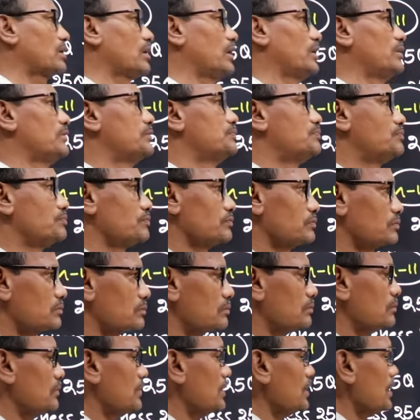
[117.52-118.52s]
మార్క్ లేదు
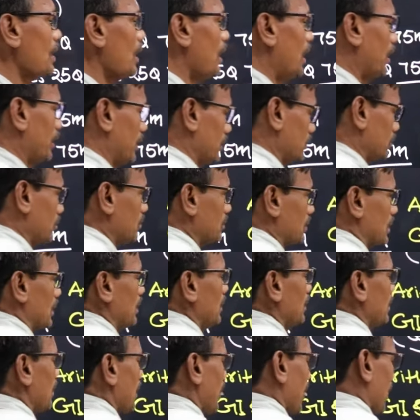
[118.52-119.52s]
అట్లా ఎత్తుకుంటే